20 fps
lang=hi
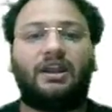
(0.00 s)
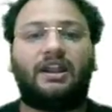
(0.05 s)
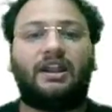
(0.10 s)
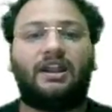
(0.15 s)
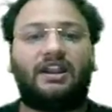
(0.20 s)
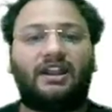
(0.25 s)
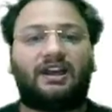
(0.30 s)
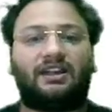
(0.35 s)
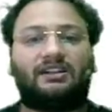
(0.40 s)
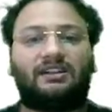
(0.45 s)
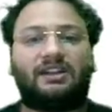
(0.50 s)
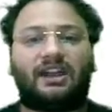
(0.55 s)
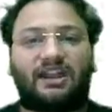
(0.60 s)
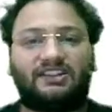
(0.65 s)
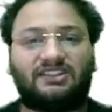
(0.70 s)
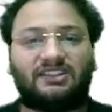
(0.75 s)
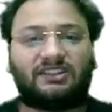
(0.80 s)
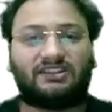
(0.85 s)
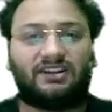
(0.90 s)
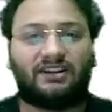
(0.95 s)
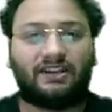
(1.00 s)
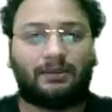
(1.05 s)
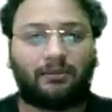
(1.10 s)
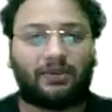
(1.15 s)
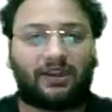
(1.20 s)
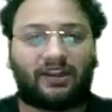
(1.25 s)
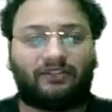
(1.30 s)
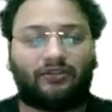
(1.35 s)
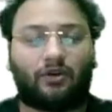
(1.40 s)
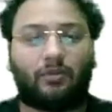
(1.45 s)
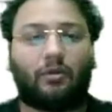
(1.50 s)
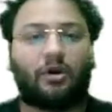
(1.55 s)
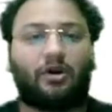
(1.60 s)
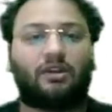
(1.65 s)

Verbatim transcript: इंडिया लार्जेस्ट लर्निंग प्लेटफॉर्म